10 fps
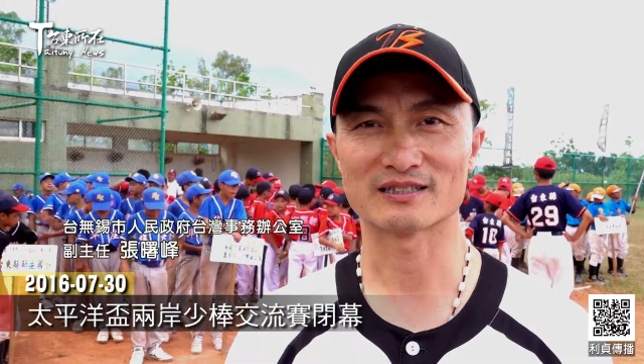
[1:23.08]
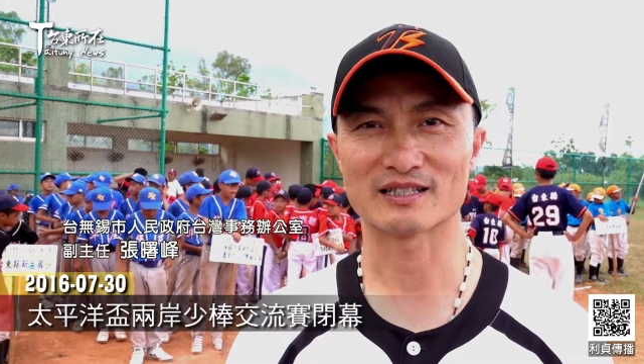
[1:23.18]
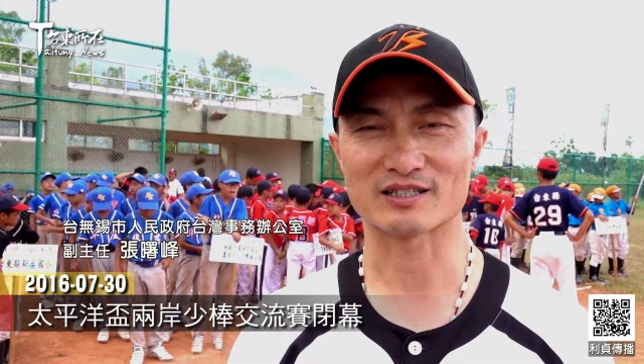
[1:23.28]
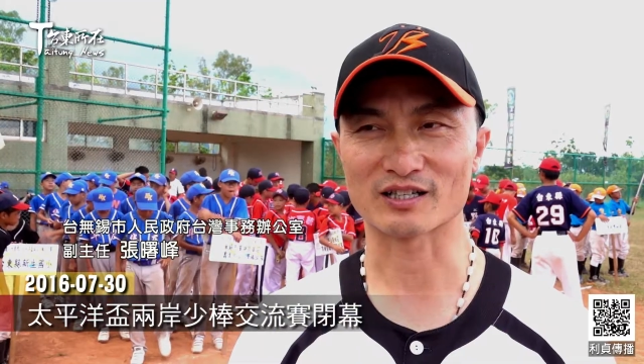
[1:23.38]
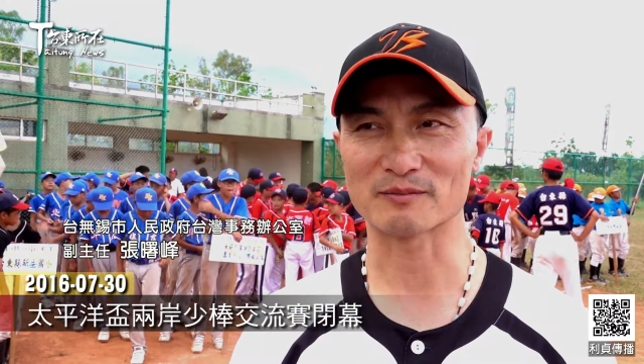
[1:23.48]
在
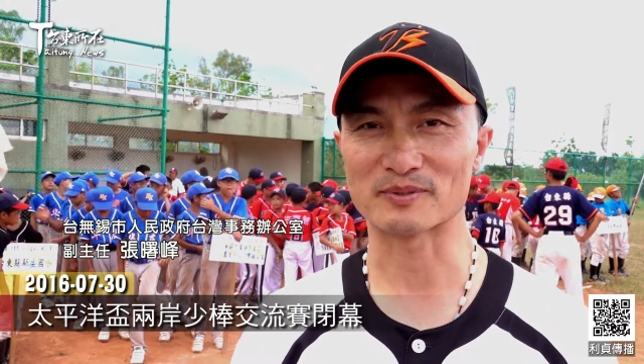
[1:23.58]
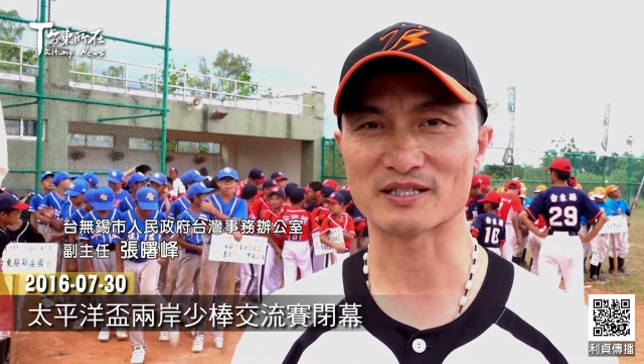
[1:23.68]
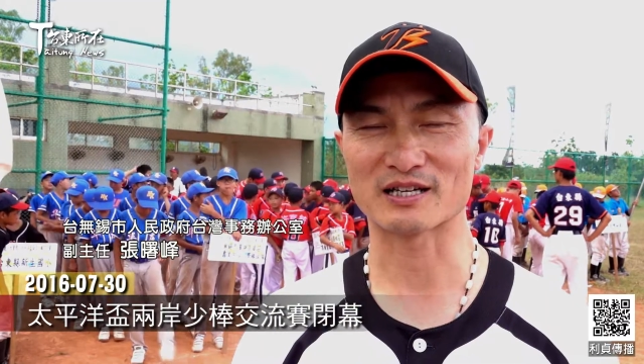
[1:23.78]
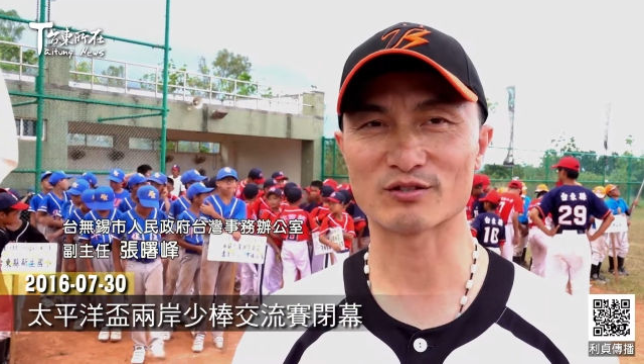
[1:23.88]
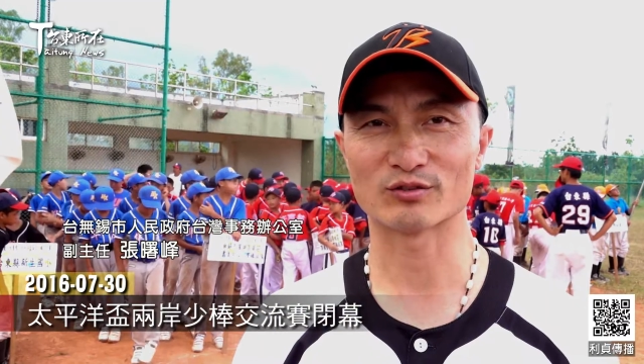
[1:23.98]
整个比
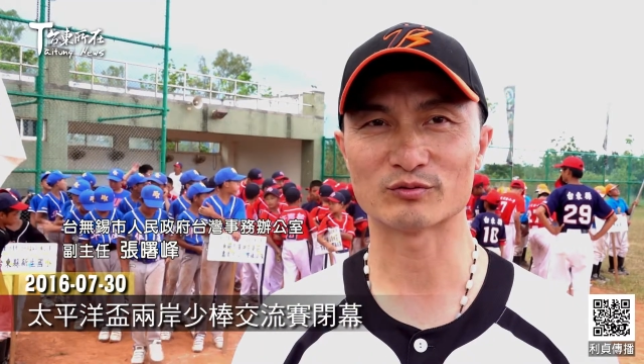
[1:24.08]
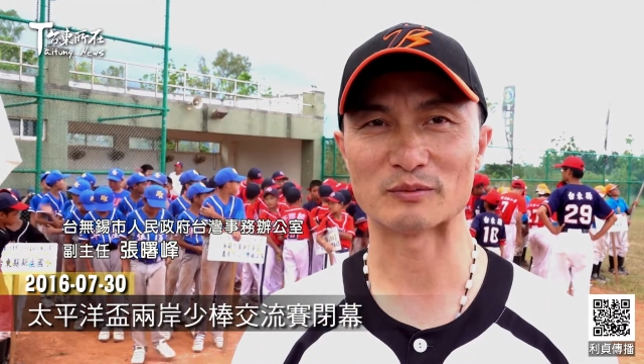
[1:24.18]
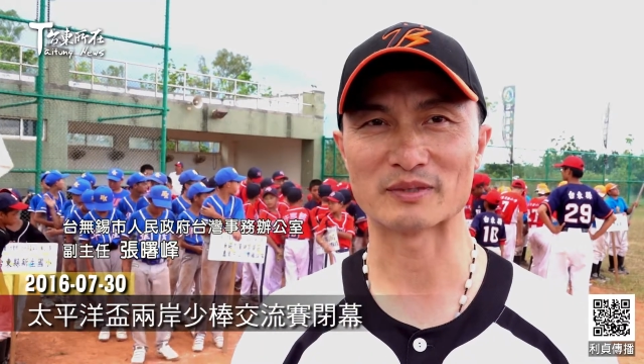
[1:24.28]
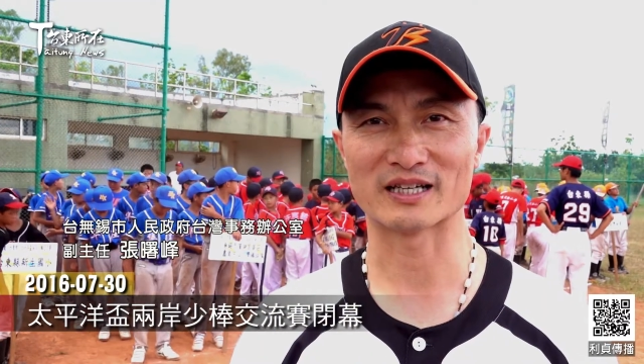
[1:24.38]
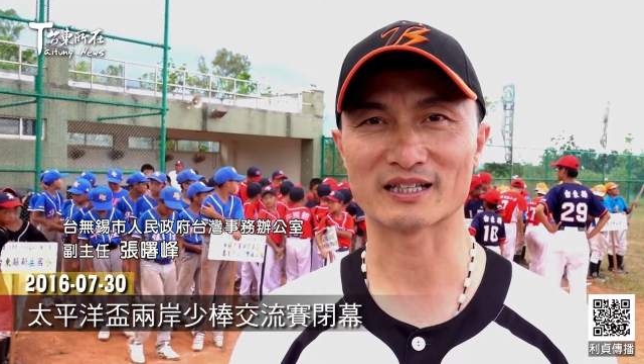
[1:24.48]
赛中，我
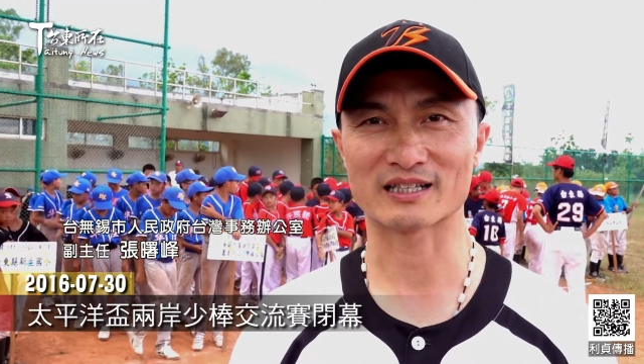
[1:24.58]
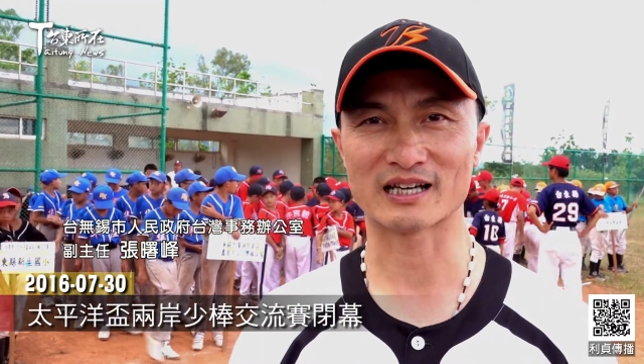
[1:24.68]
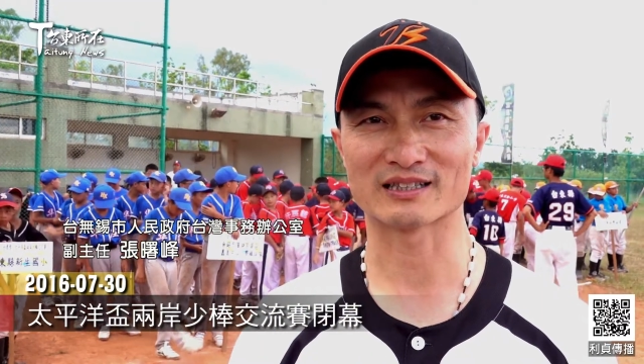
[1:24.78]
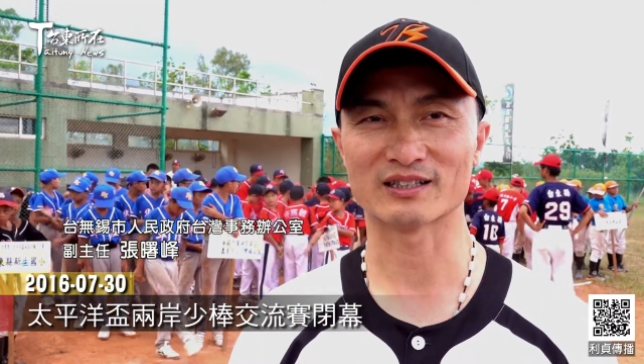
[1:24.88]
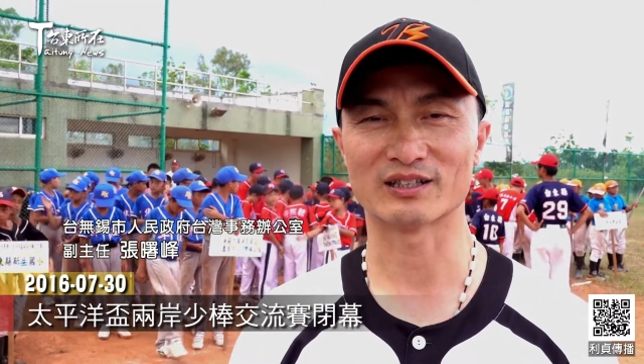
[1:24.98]
们也
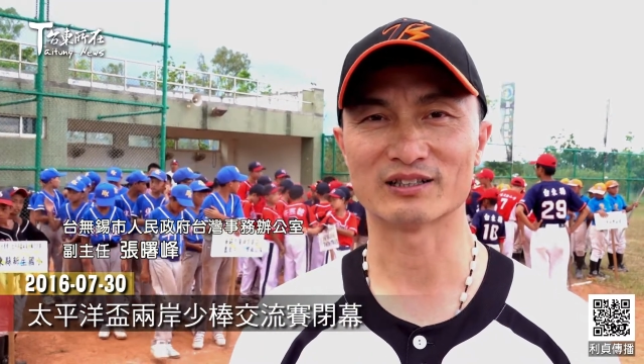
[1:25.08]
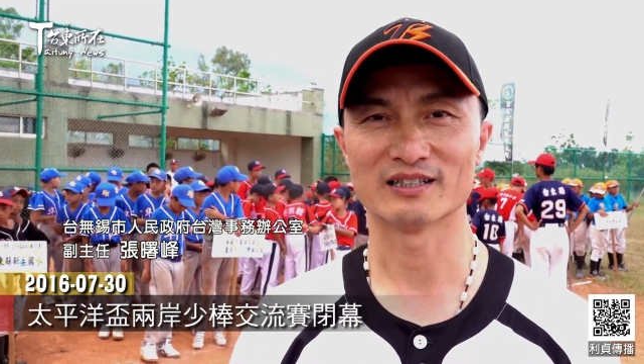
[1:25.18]
看到